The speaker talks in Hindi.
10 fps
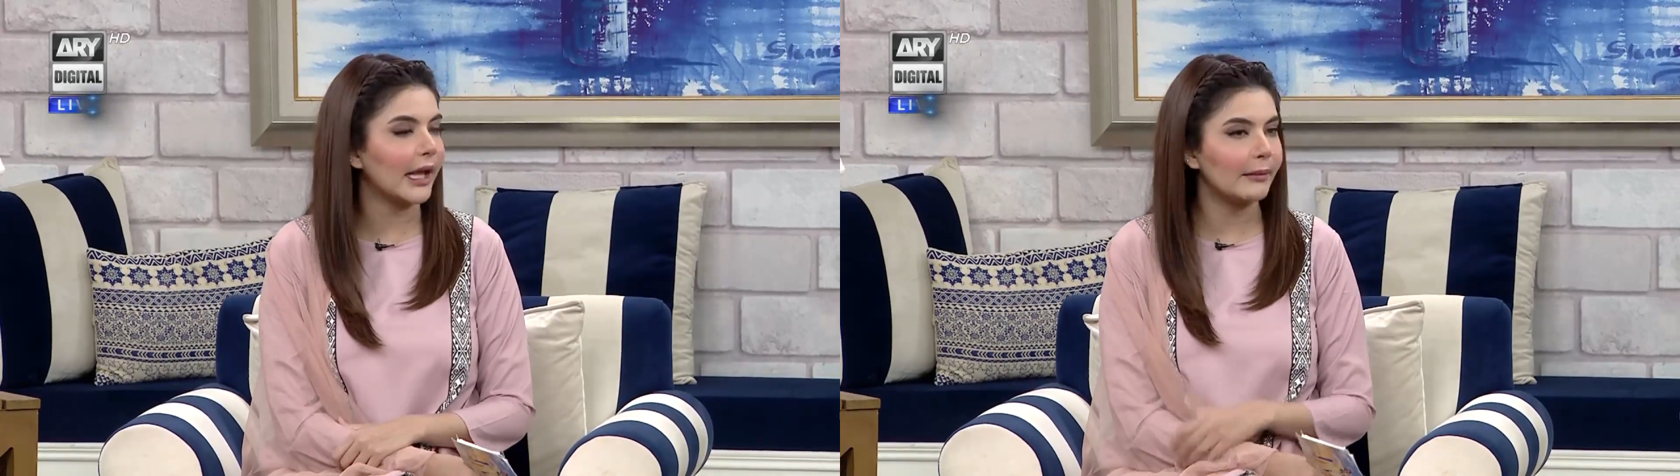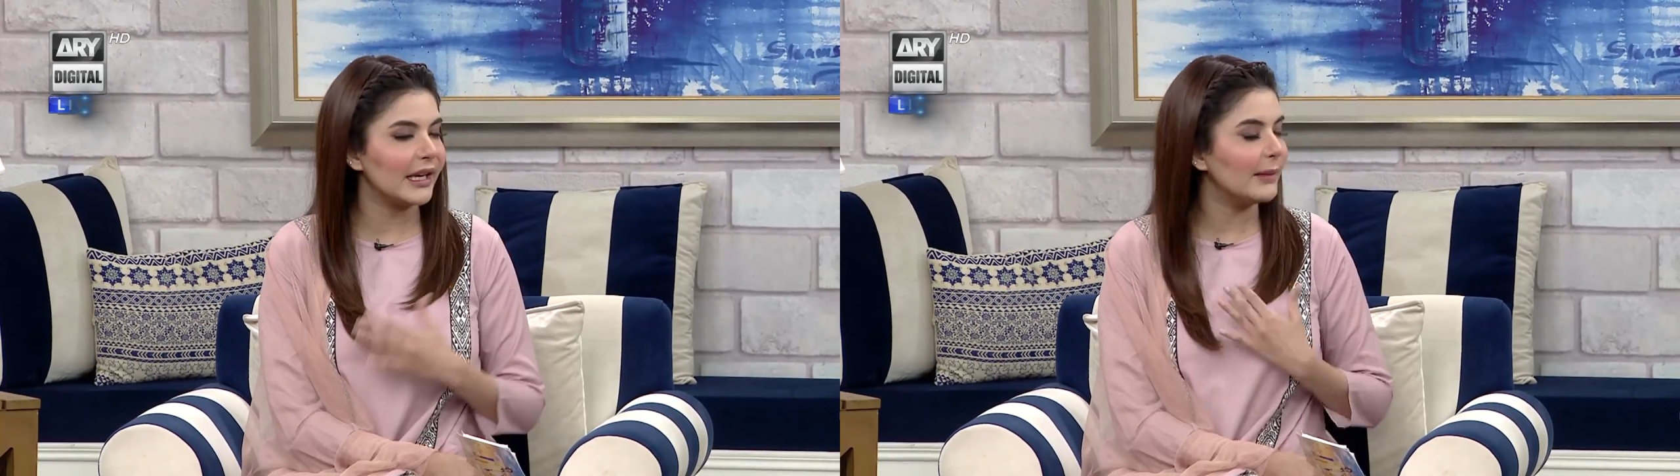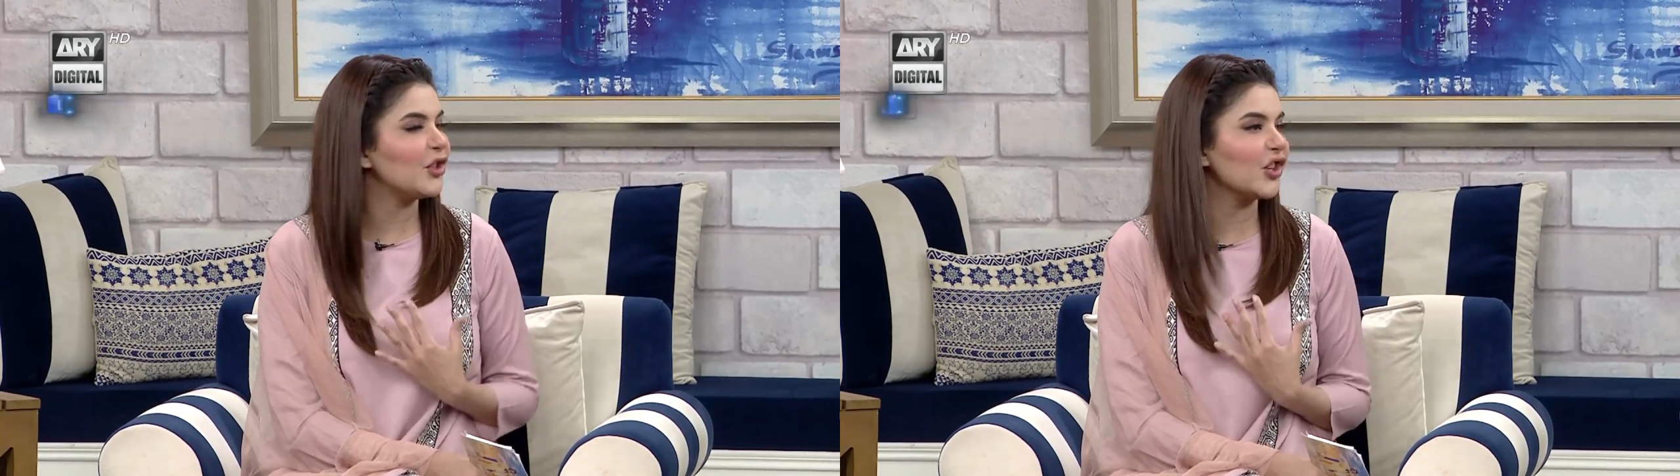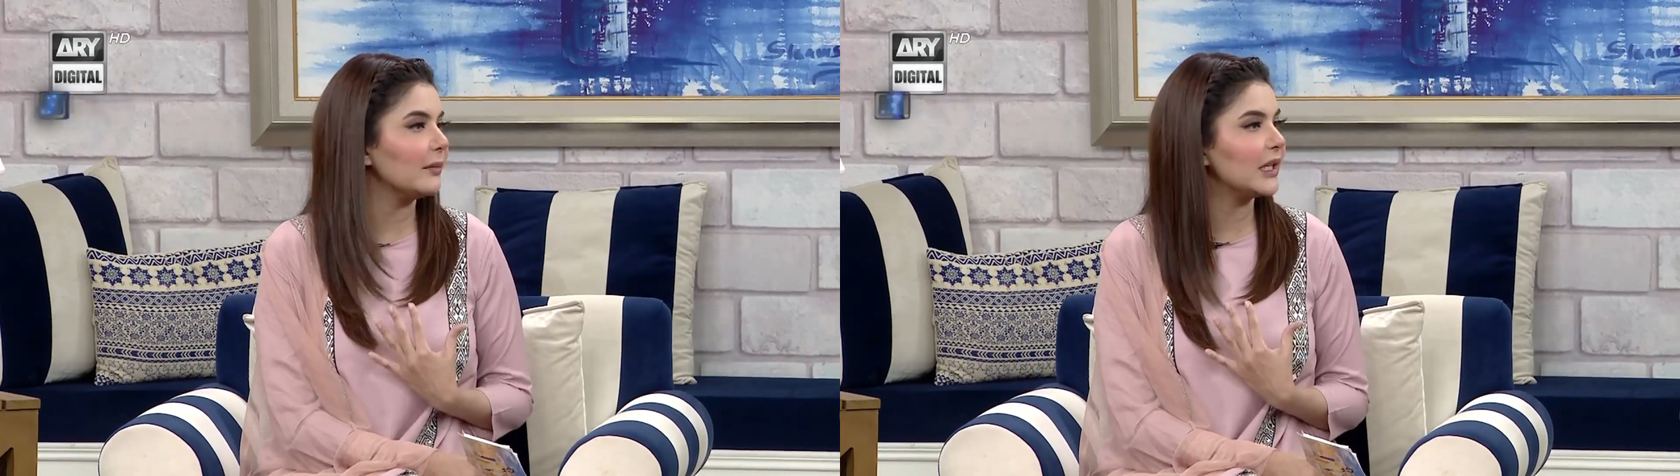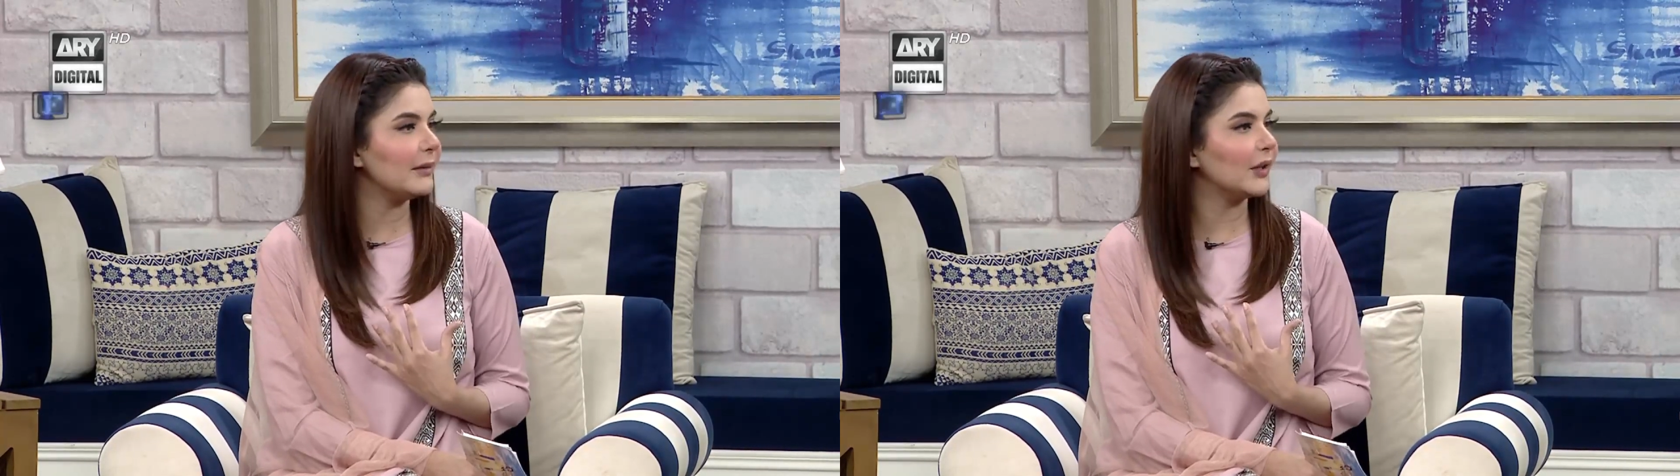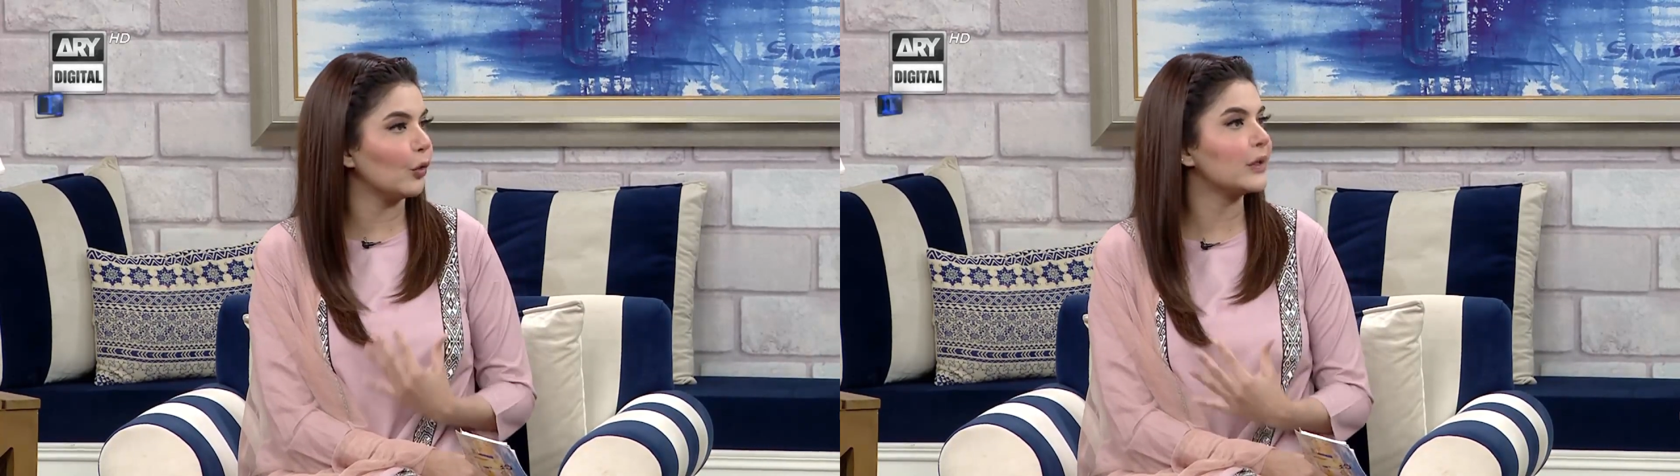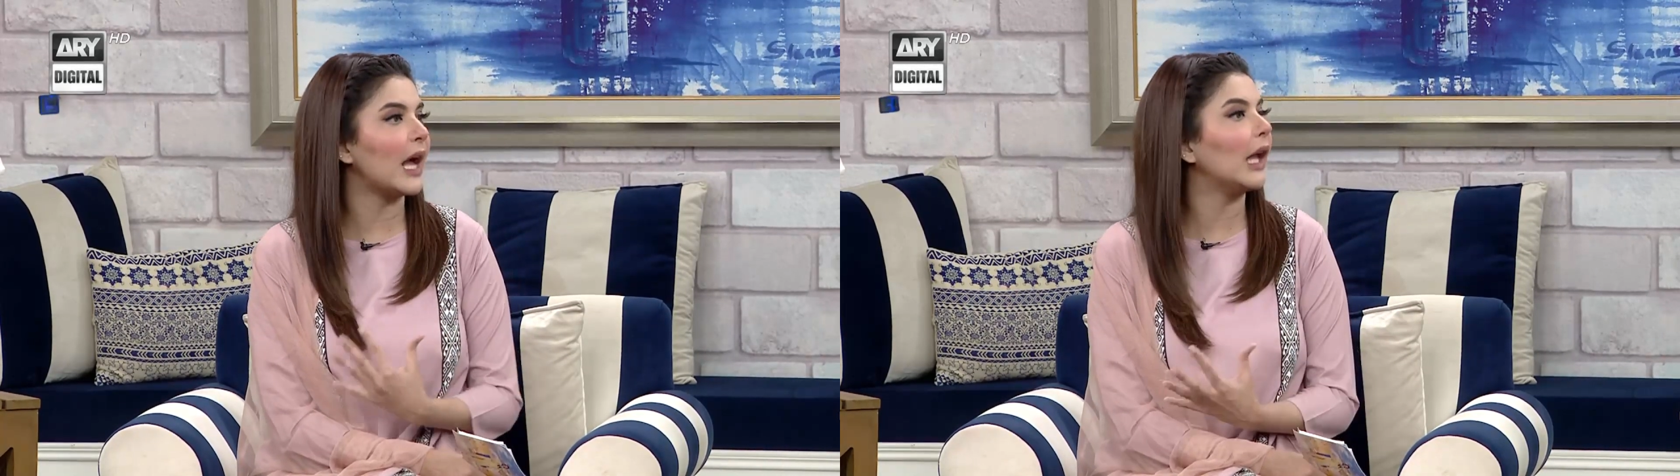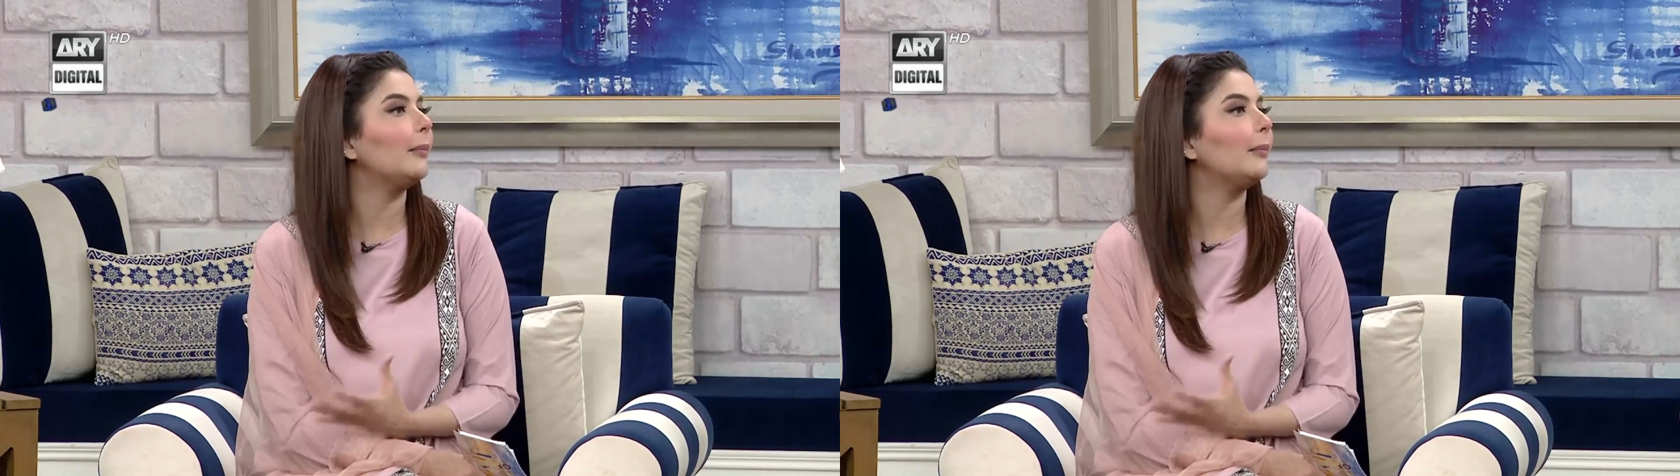लाइक मैंने भी जर्मनी में दो साल